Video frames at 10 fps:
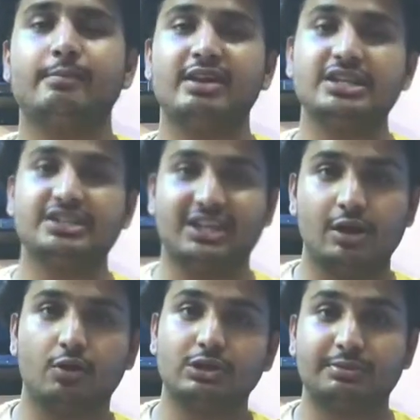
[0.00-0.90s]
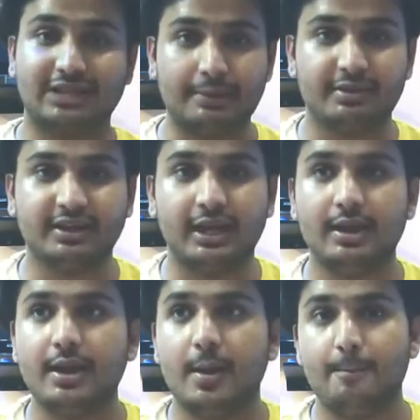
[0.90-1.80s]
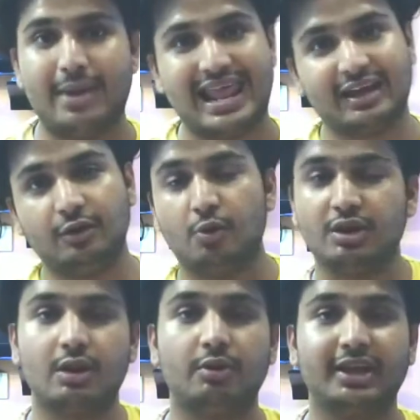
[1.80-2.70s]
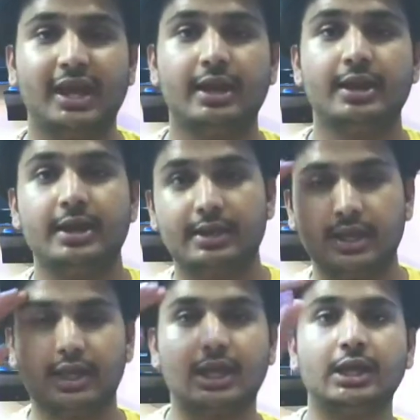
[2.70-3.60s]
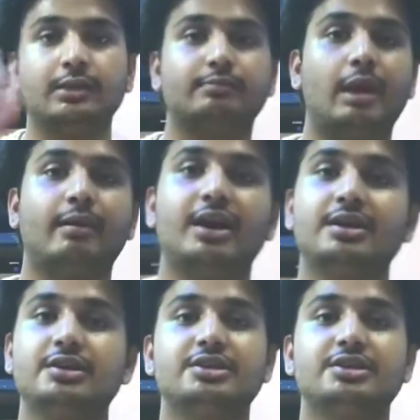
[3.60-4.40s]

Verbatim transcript: मेरे इस चैनल को सब्सक्राइब करके बेल आइकन को ऑन कर लो ठीक है टेक केयर बाय बाय